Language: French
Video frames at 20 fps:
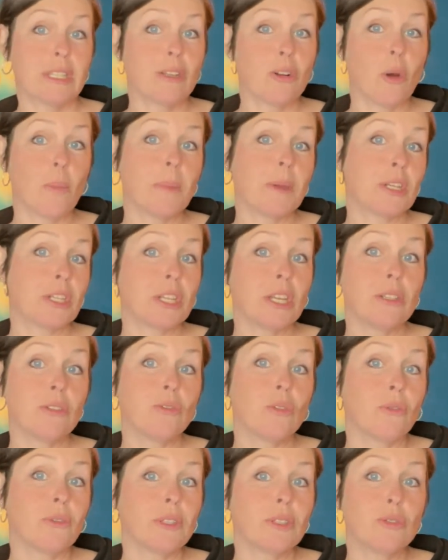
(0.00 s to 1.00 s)
l'empêchait
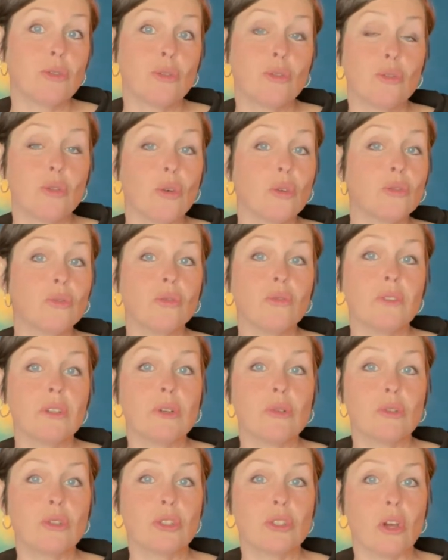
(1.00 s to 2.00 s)
fait de se retrouver
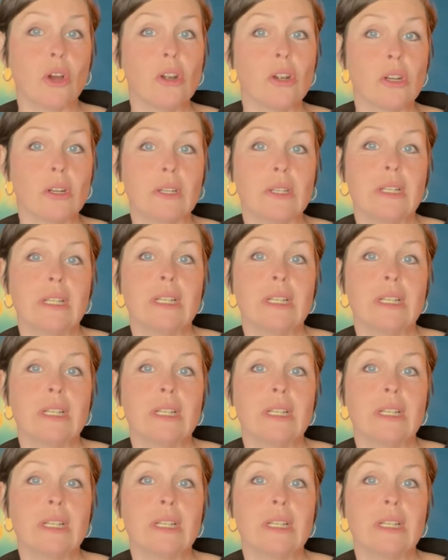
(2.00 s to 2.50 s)
au sol.